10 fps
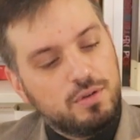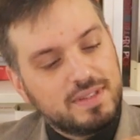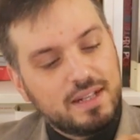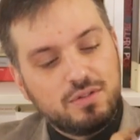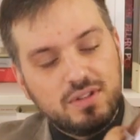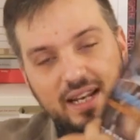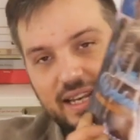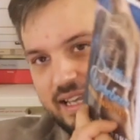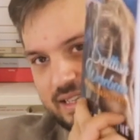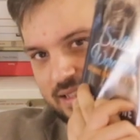con tanto di
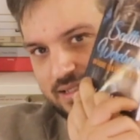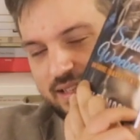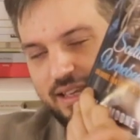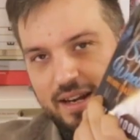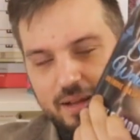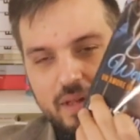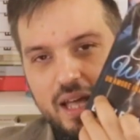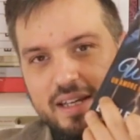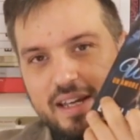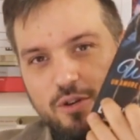linea del sedere,
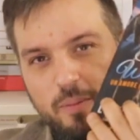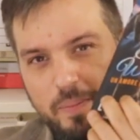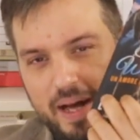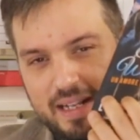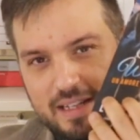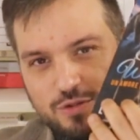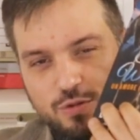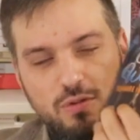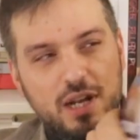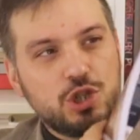che compare da
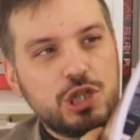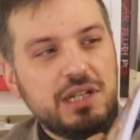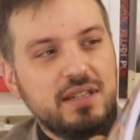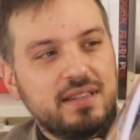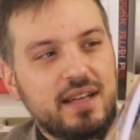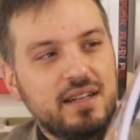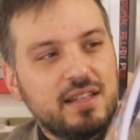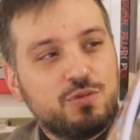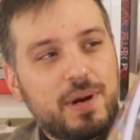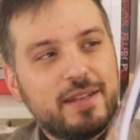sotto la cinta,
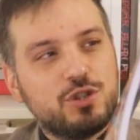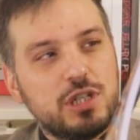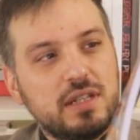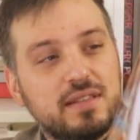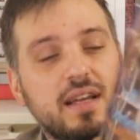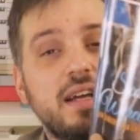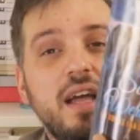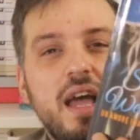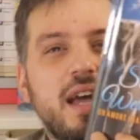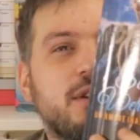da sopra la cinta,
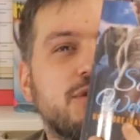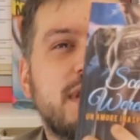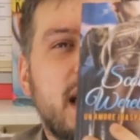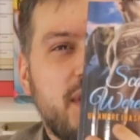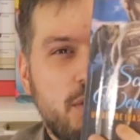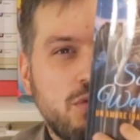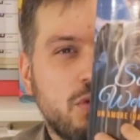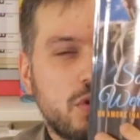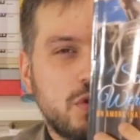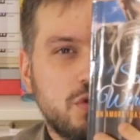che osserva un
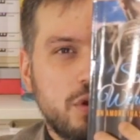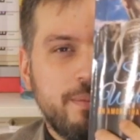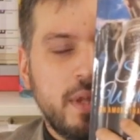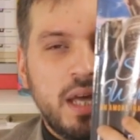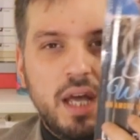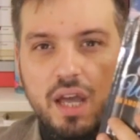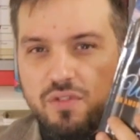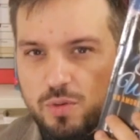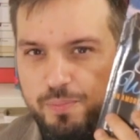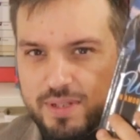orso. E
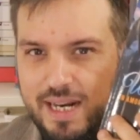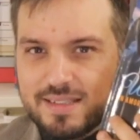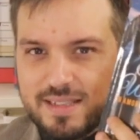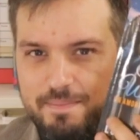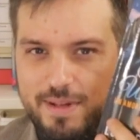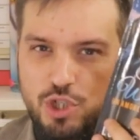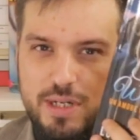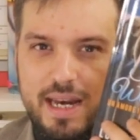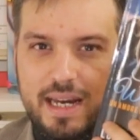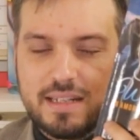voi potreste
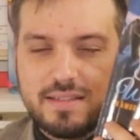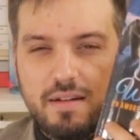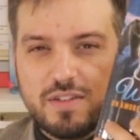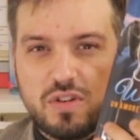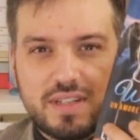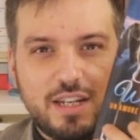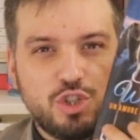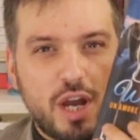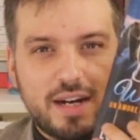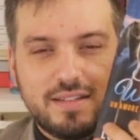immaginare che sia una sorta di
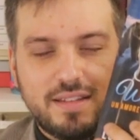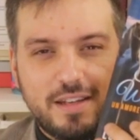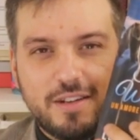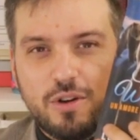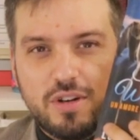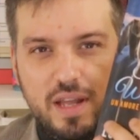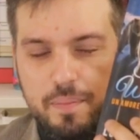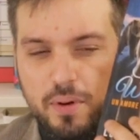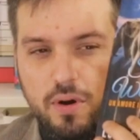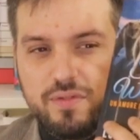Chuck Tingle dei
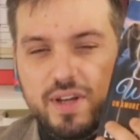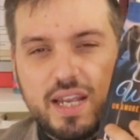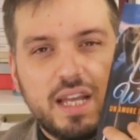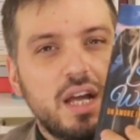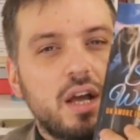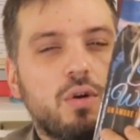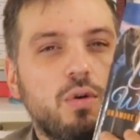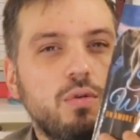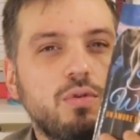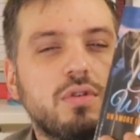poveri
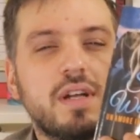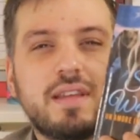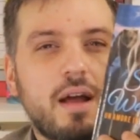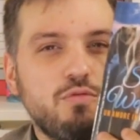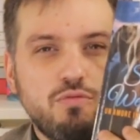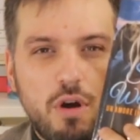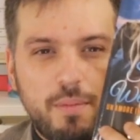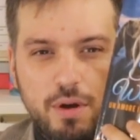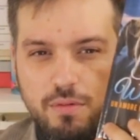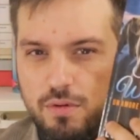con l'unione tra un
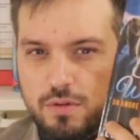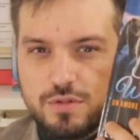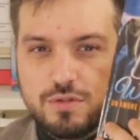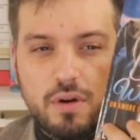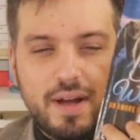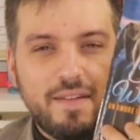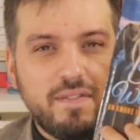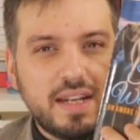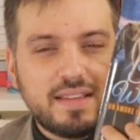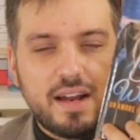uomo e un orso, e in
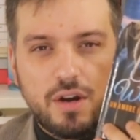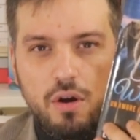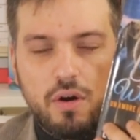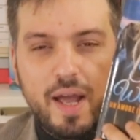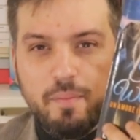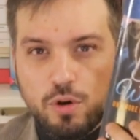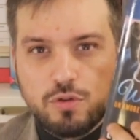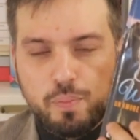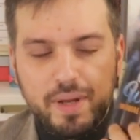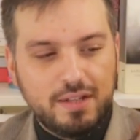verità no, è
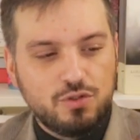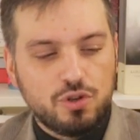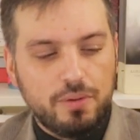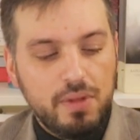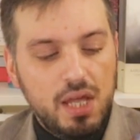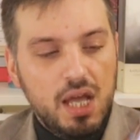molto peggio.